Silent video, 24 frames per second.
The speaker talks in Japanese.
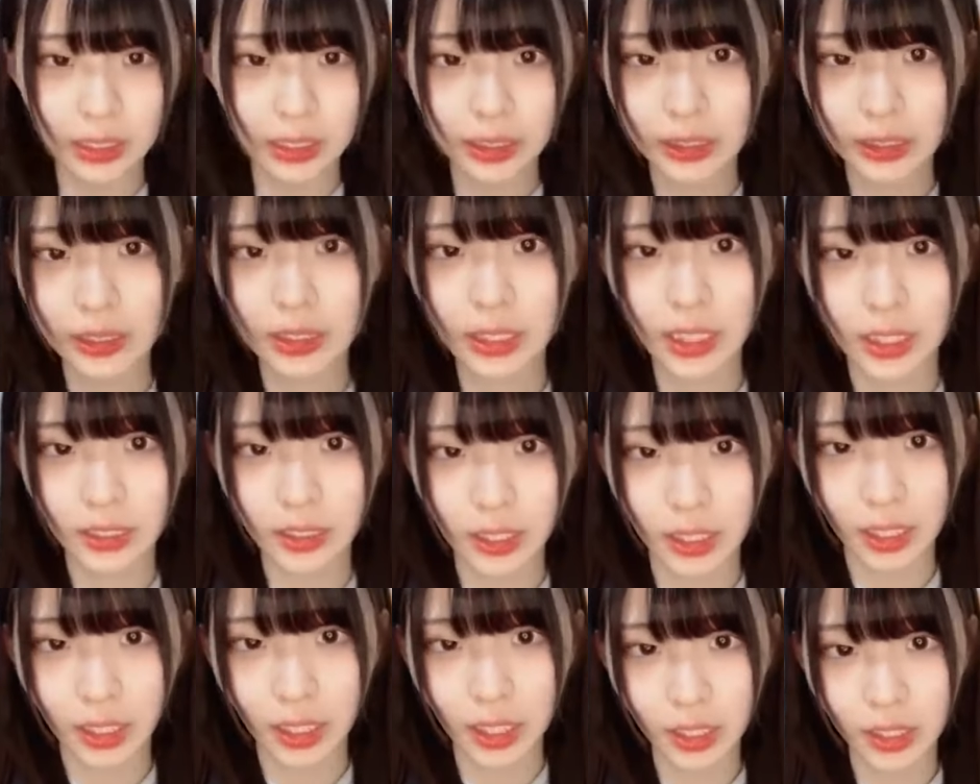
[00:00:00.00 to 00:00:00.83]
ピッチャー
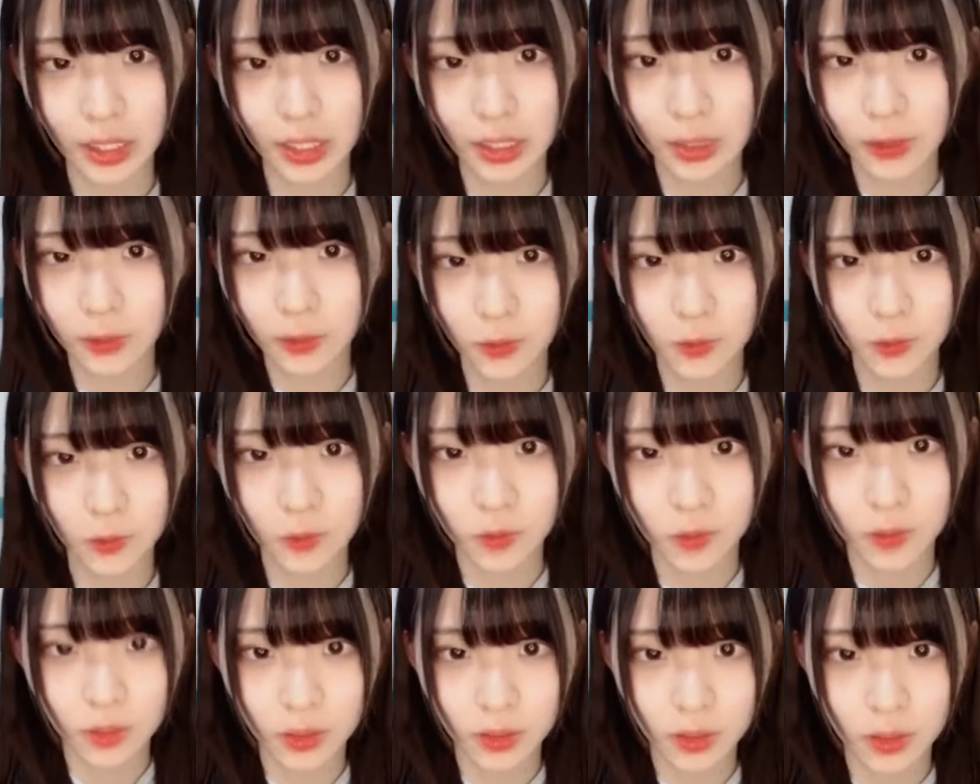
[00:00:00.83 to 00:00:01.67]
さんありがと
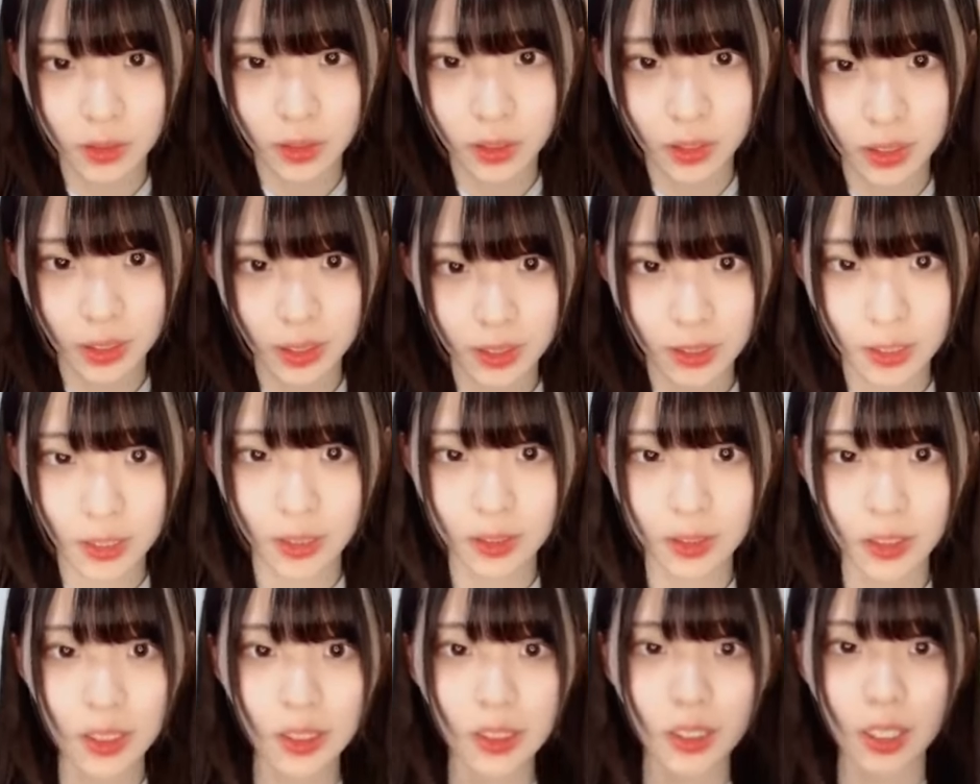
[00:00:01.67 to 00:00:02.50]
う
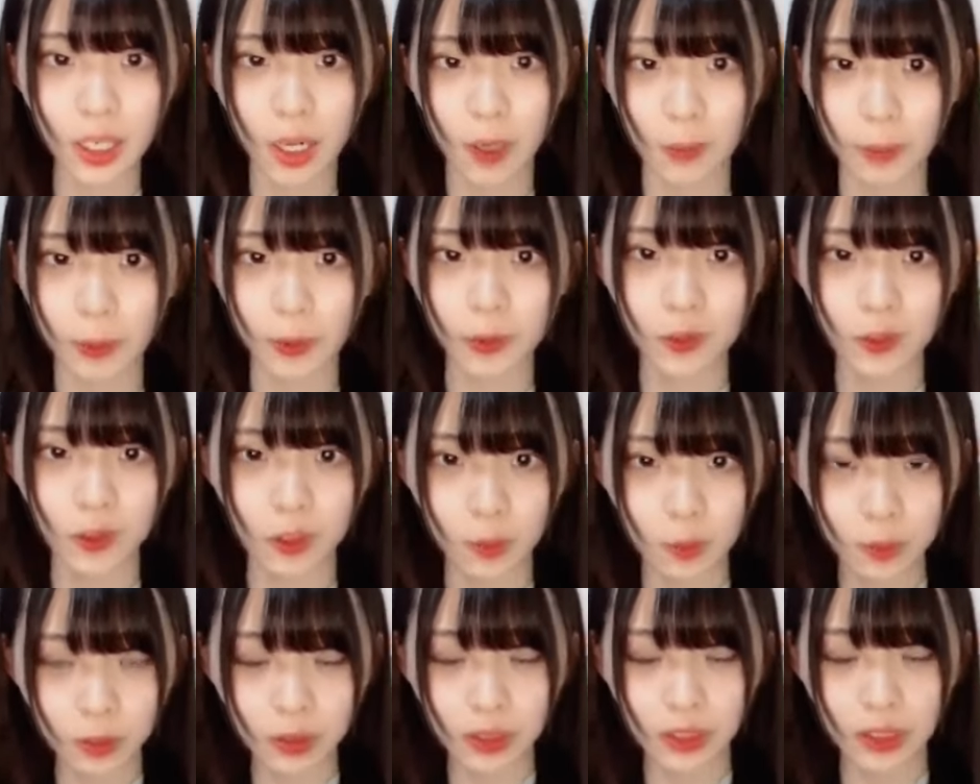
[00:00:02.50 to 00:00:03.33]
確定したら発表す
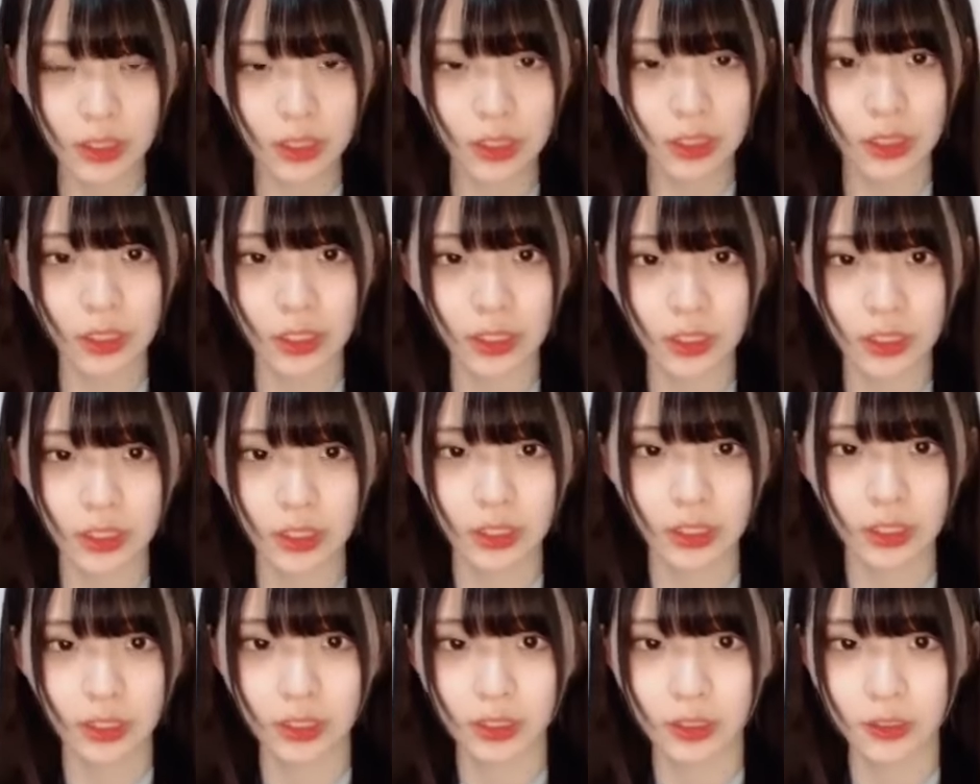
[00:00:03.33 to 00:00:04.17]
るもっち
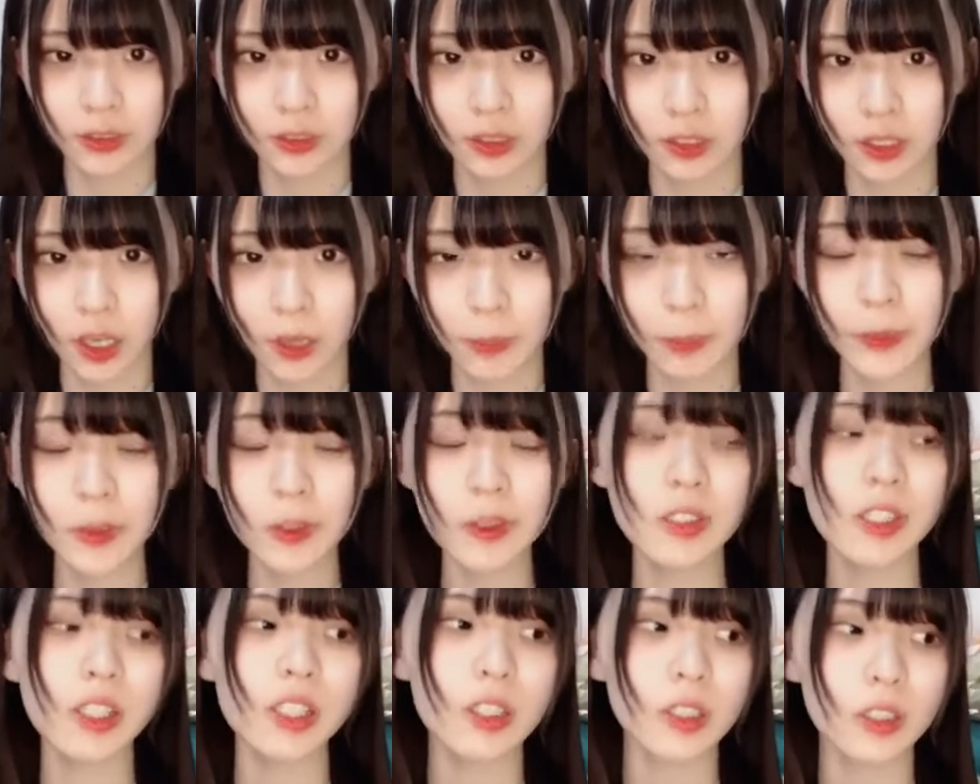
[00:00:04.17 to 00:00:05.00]
発
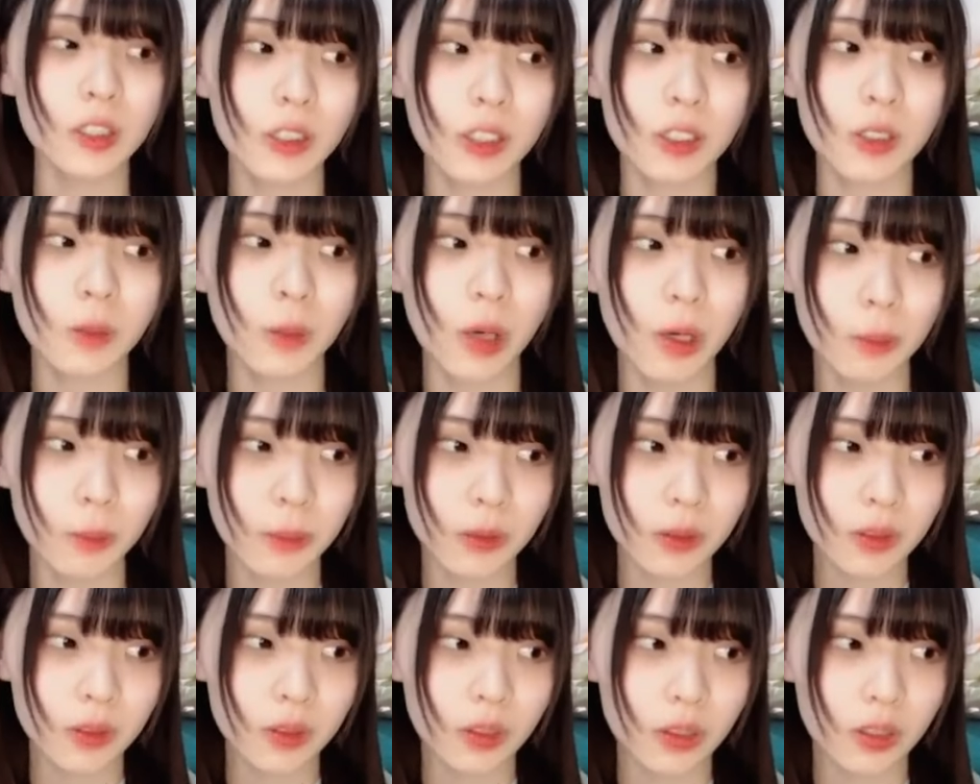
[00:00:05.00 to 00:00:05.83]
表していいんかなでも
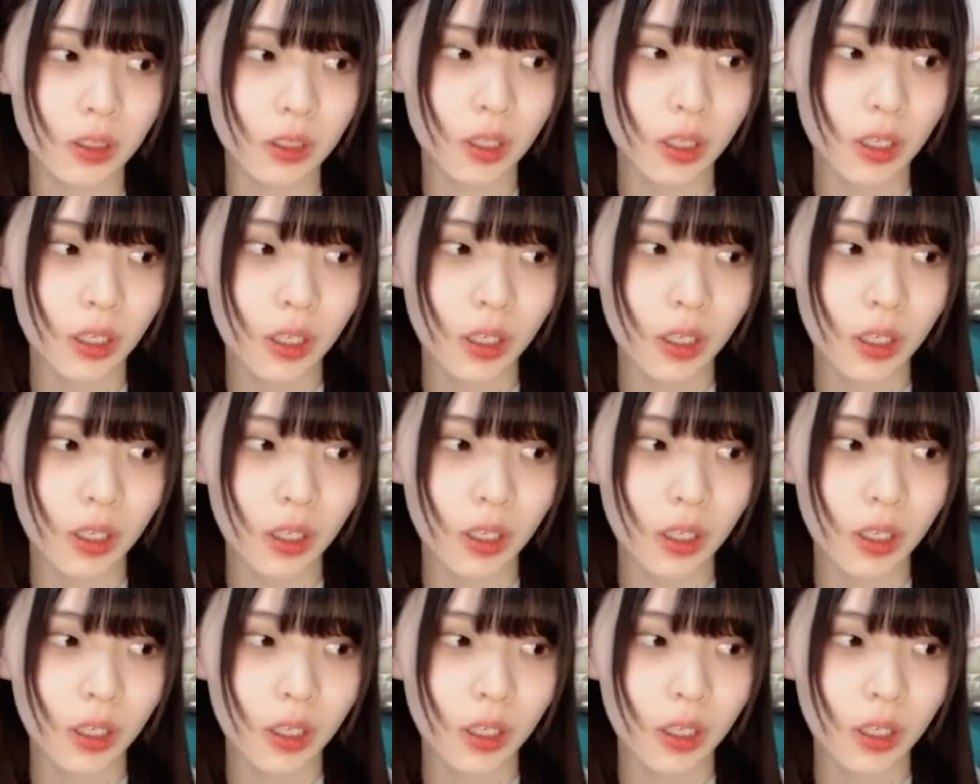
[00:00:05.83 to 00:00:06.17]
発表し